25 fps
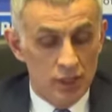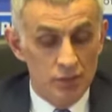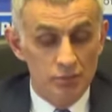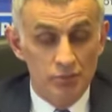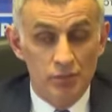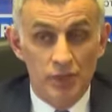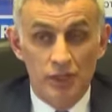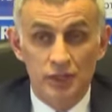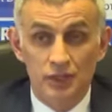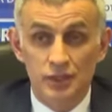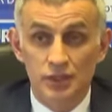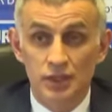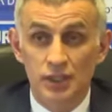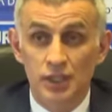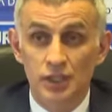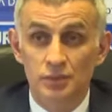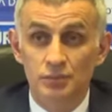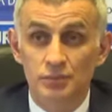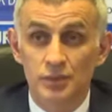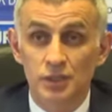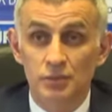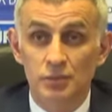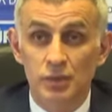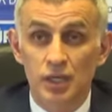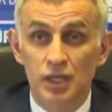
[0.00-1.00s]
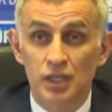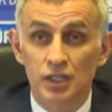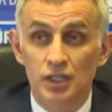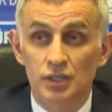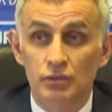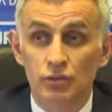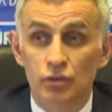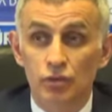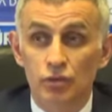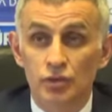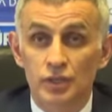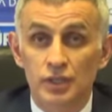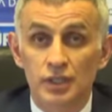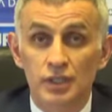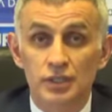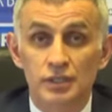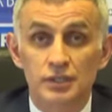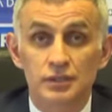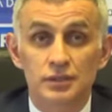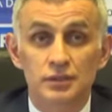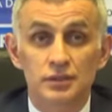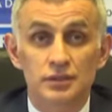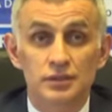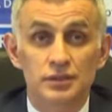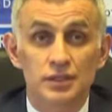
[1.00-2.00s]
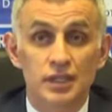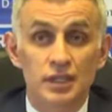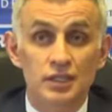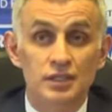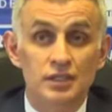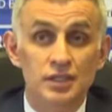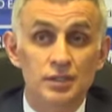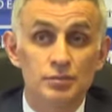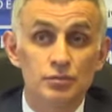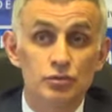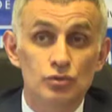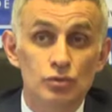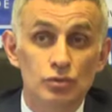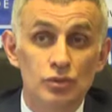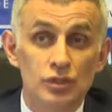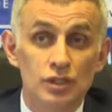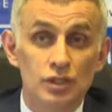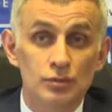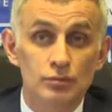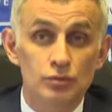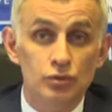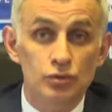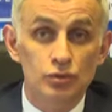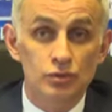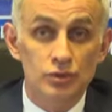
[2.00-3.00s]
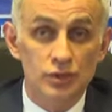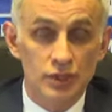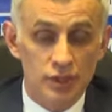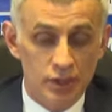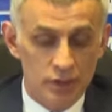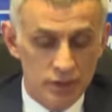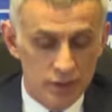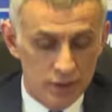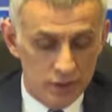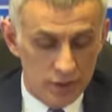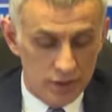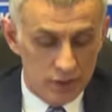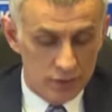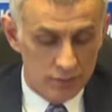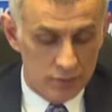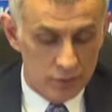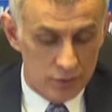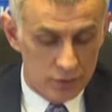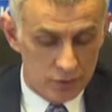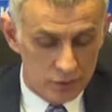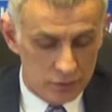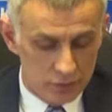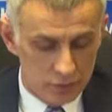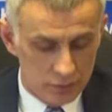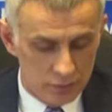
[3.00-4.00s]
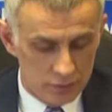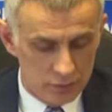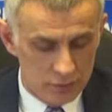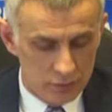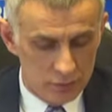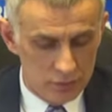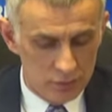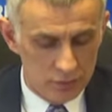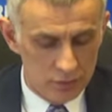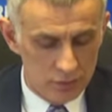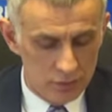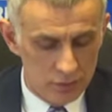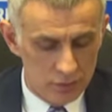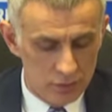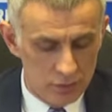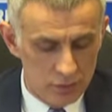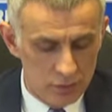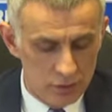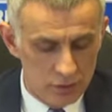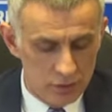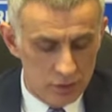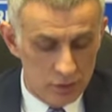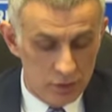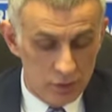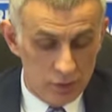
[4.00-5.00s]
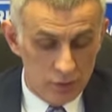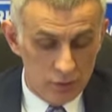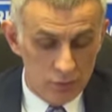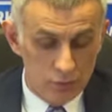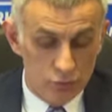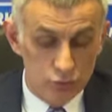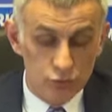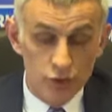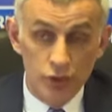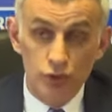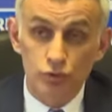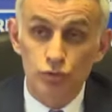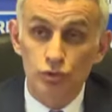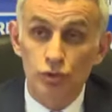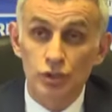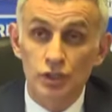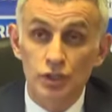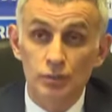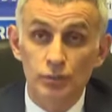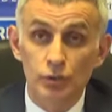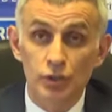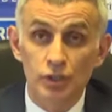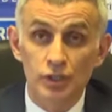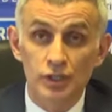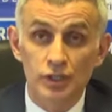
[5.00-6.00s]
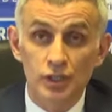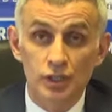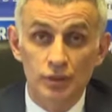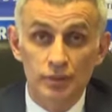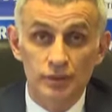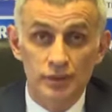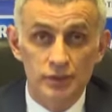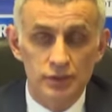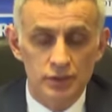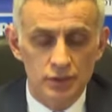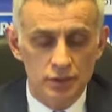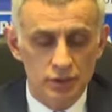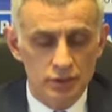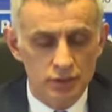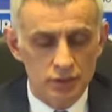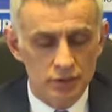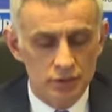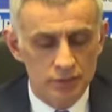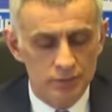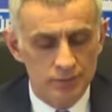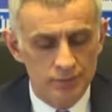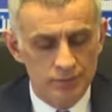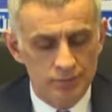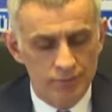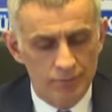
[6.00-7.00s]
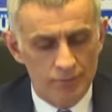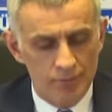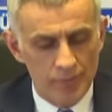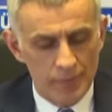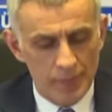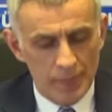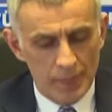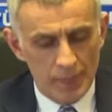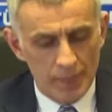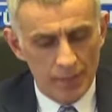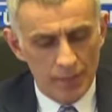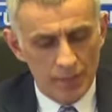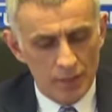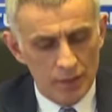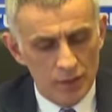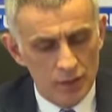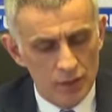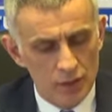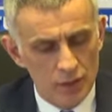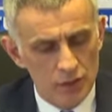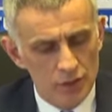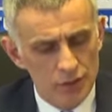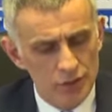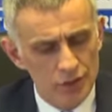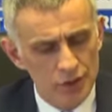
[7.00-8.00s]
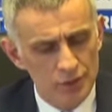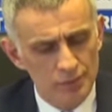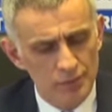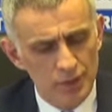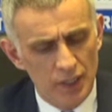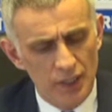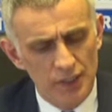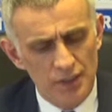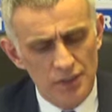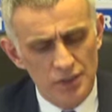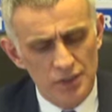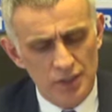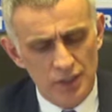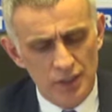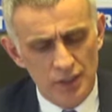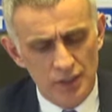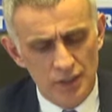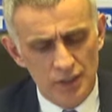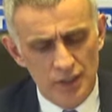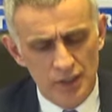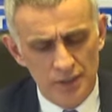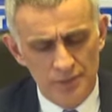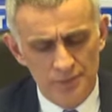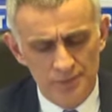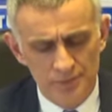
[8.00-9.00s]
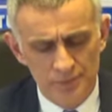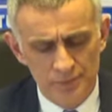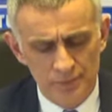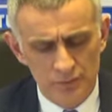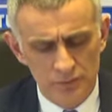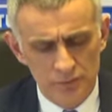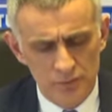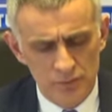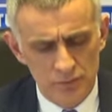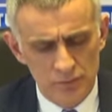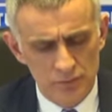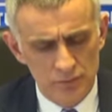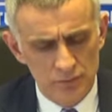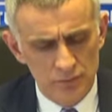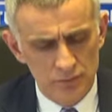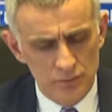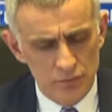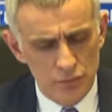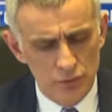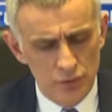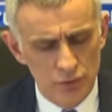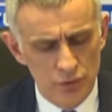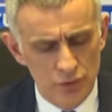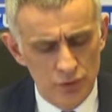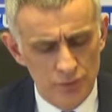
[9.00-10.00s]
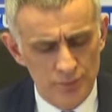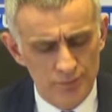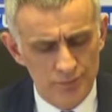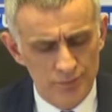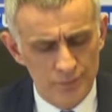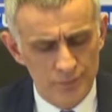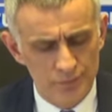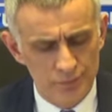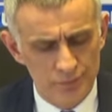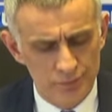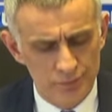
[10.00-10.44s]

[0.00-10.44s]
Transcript: hem maddi hem de manevi olarak tertemiz olarak bugünlere kadar gelmiştir. Bundan sonra da böyle devam edecektir. Şimdi aynı şekilde bu